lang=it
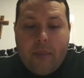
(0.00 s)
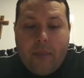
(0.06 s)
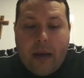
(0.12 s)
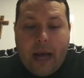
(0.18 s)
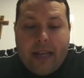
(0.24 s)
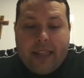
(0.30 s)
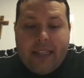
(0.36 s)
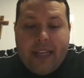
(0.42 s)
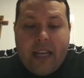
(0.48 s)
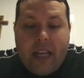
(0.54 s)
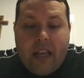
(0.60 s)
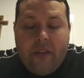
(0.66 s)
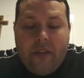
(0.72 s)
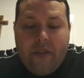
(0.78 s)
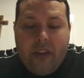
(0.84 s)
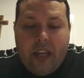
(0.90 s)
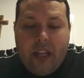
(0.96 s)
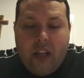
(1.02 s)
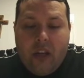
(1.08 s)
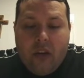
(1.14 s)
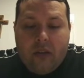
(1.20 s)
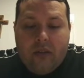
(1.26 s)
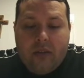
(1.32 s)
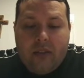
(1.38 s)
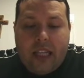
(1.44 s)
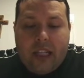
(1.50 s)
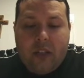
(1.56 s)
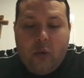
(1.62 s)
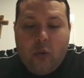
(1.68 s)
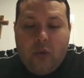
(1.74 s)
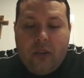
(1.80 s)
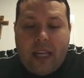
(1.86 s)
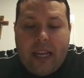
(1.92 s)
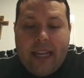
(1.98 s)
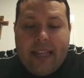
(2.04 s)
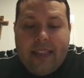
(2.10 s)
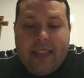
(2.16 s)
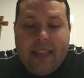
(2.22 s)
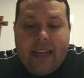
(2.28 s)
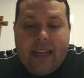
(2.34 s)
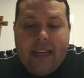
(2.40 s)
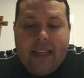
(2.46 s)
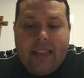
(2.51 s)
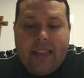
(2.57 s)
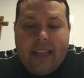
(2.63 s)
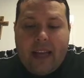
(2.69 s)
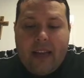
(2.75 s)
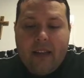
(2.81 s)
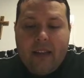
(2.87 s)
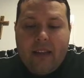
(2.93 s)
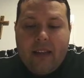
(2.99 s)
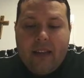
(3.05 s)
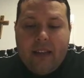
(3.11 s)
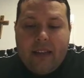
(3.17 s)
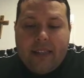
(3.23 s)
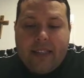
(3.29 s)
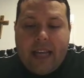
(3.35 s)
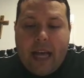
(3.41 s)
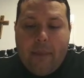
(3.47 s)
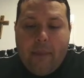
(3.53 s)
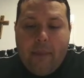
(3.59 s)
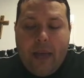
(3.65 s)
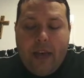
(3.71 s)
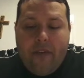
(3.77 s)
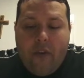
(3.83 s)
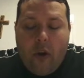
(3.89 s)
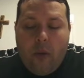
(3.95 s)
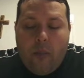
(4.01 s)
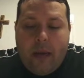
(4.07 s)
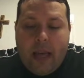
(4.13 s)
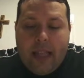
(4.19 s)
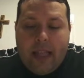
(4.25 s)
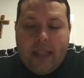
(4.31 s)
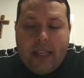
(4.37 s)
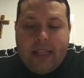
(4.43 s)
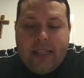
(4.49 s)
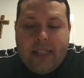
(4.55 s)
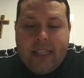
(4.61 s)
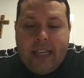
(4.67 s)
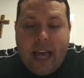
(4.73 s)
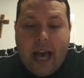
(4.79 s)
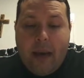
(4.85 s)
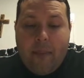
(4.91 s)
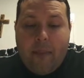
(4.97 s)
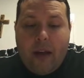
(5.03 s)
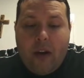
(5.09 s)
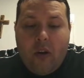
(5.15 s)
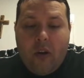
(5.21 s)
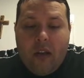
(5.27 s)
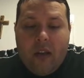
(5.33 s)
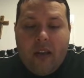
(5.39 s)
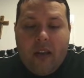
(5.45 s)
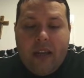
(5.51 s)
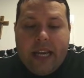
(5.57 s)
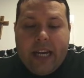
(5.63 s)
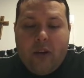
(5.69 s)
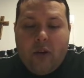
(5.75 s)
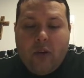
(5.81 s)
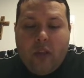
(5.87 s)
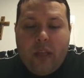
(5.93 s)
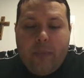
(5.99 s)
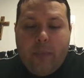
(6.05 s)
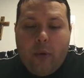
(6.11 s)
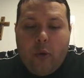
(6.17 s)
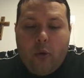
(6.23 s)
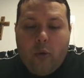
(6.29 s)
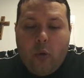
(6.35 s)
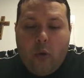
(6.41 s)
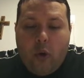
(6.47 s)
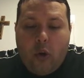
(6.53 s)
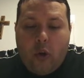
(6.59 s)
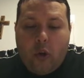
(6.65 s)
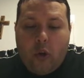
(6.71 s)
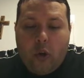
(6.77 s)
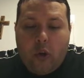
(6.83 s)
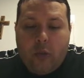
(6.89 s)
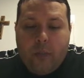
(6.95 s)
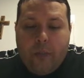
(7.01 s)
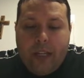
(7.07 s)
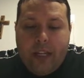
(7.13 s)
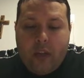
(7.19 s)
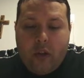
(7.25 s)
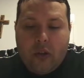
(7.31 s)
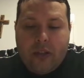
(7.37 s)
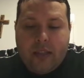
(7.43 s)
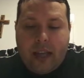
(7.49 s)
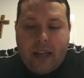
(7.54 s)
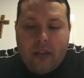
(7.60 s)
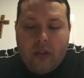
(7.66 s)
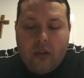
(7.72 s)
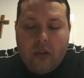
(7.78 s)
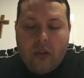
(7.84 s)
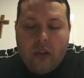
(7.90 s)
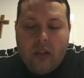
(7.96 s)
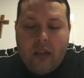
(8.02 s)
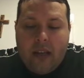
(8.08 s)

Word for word: Padre e figlio da tutta l'eternità scambievolmente si amano e così producono lo Spirito Santo,